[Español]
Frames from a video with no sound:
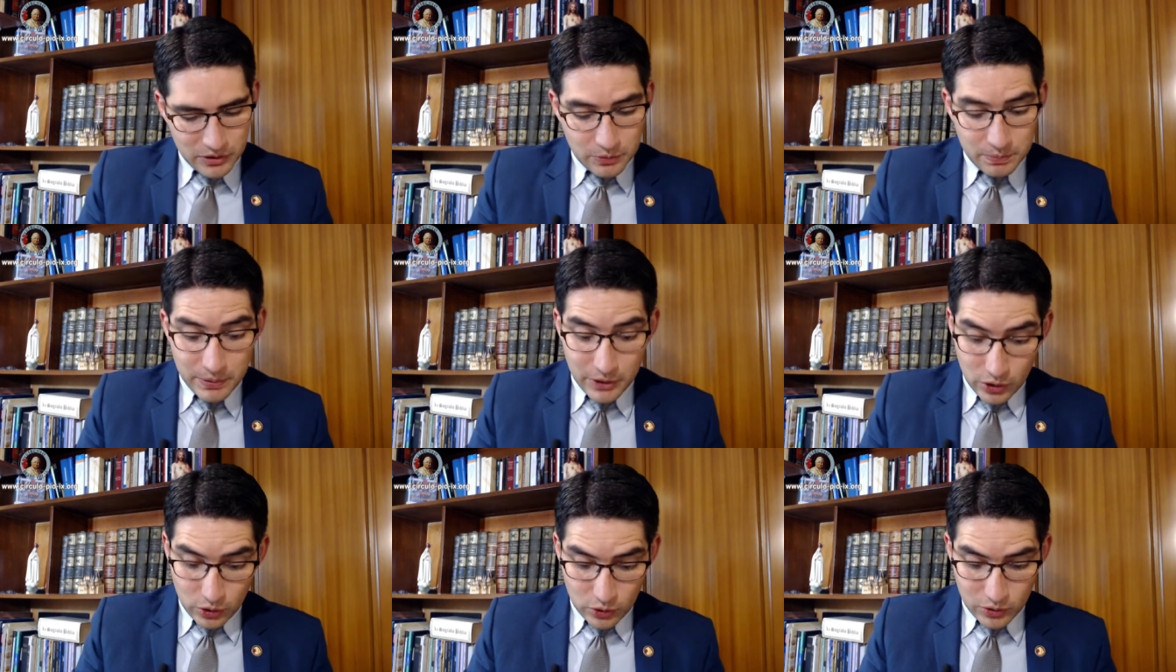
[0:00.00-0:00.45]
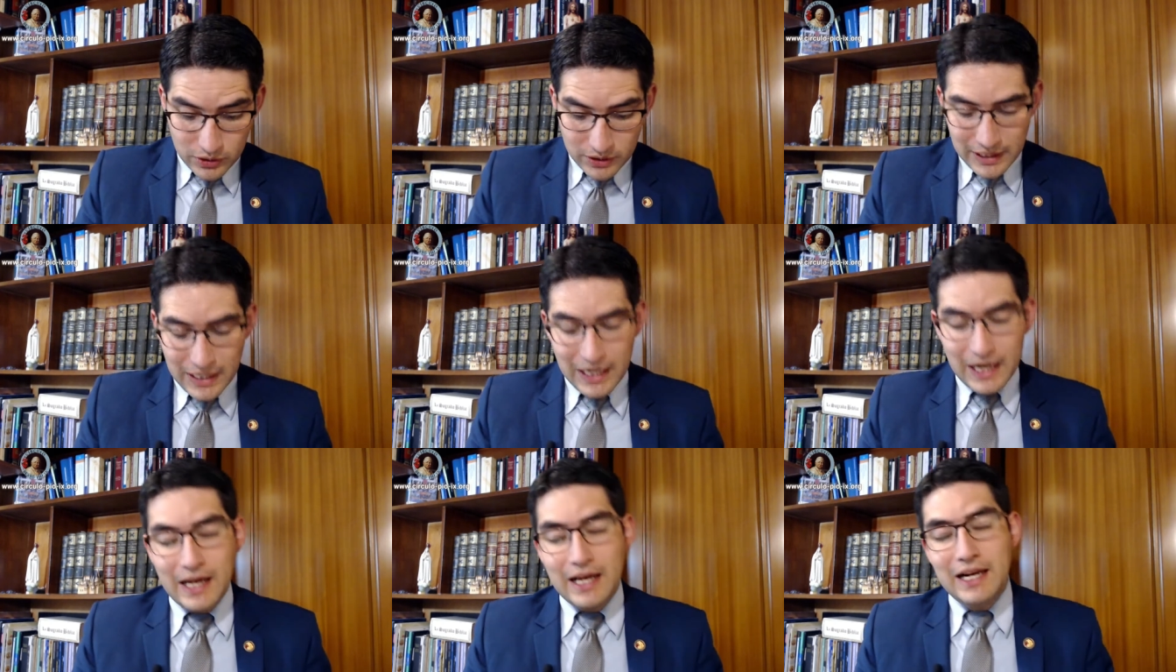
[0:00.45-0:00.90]
perdón,
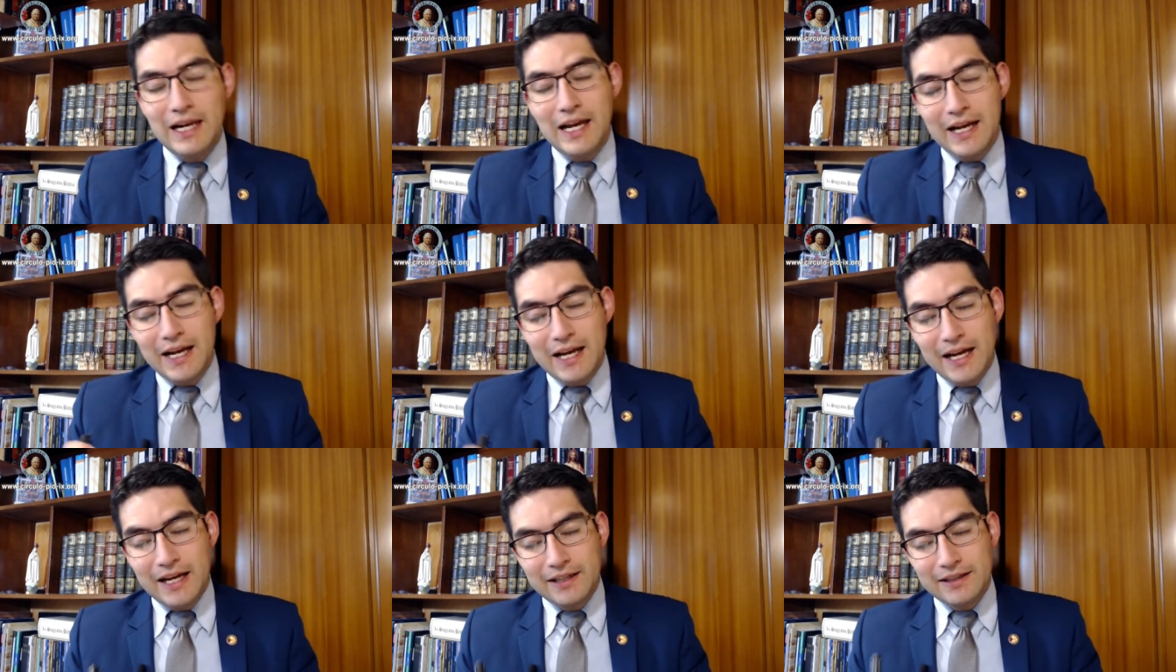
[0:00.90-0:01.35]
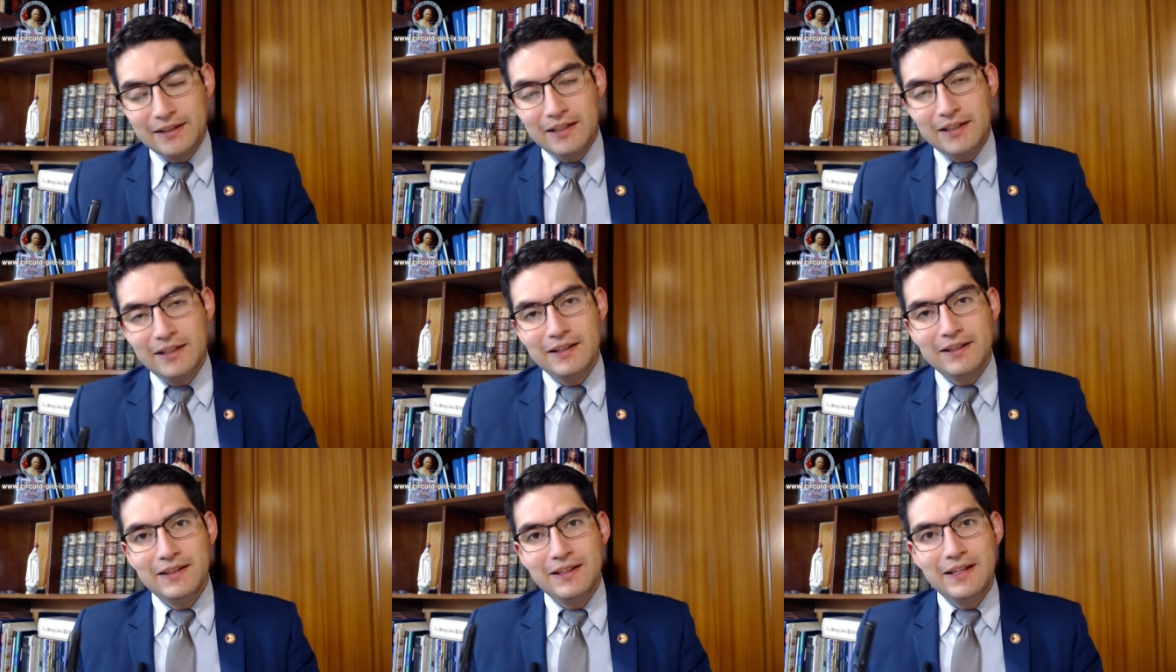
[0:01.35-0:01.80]
de la,
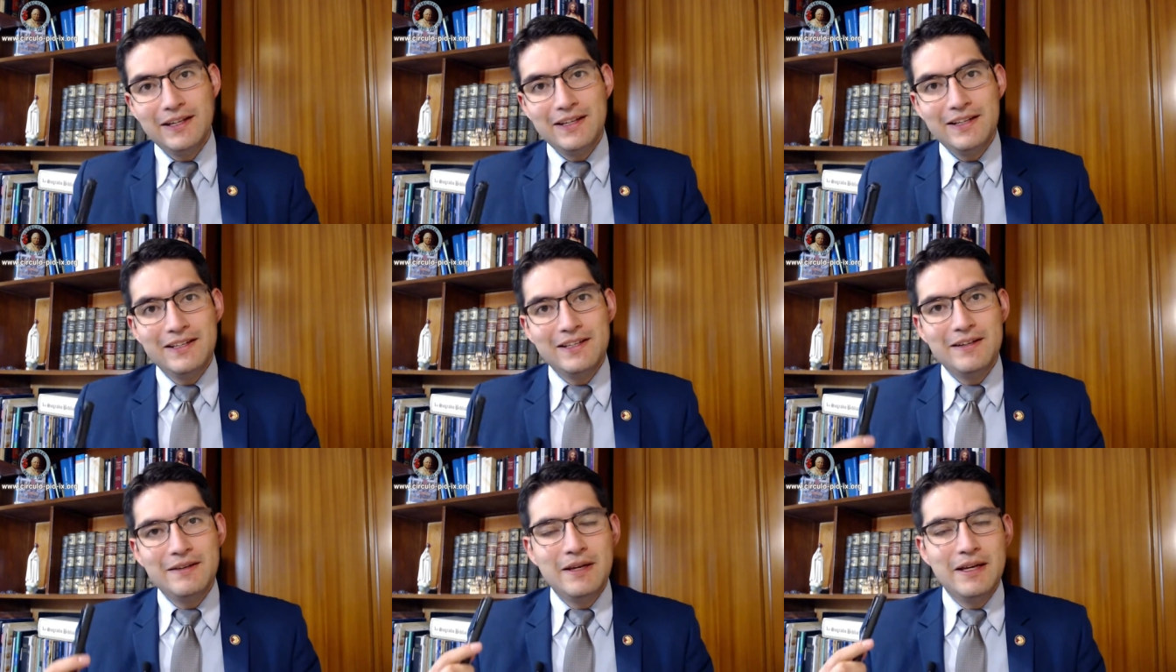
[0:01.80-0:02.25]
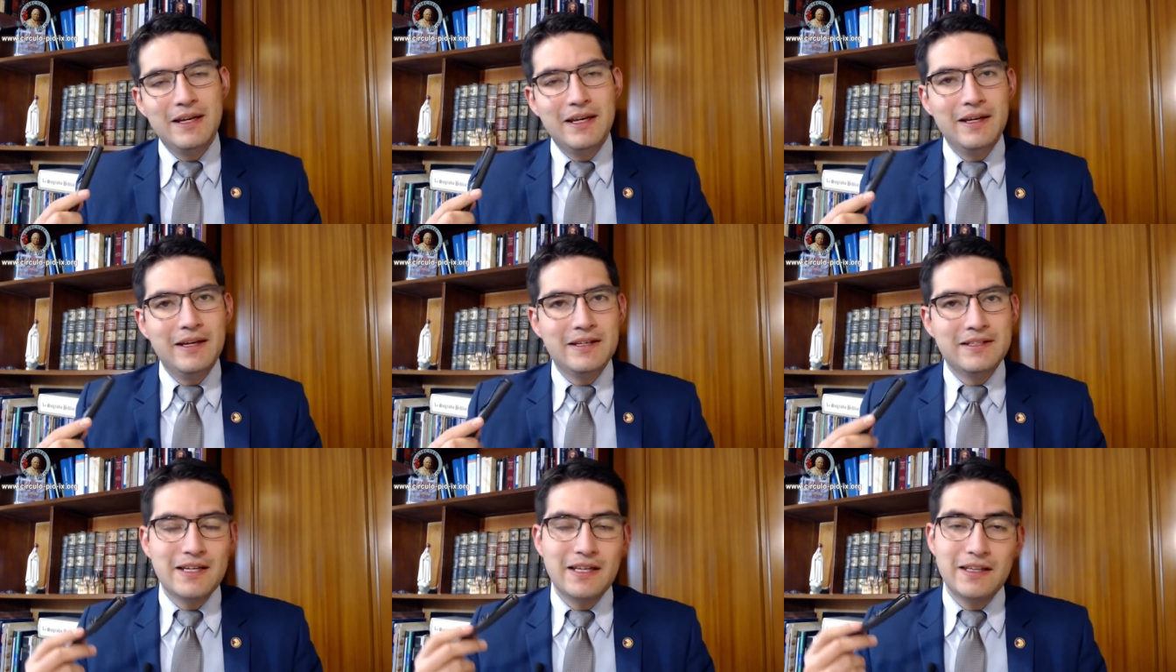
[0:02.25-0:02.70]
carta de
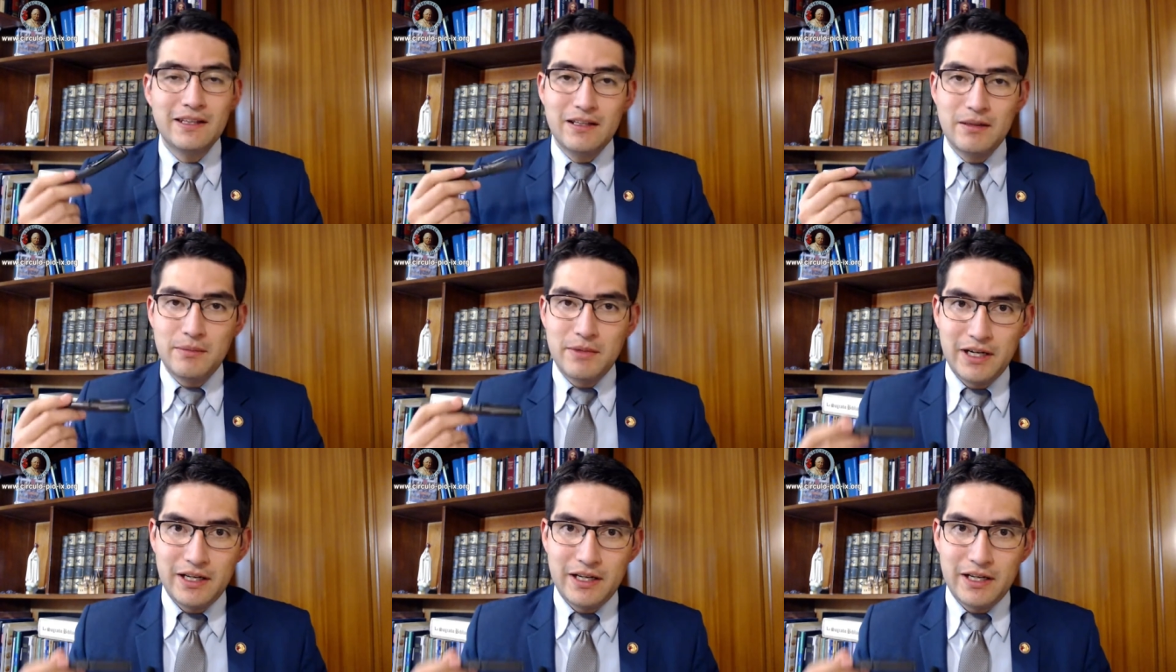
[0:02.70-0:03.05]
eh, Santa,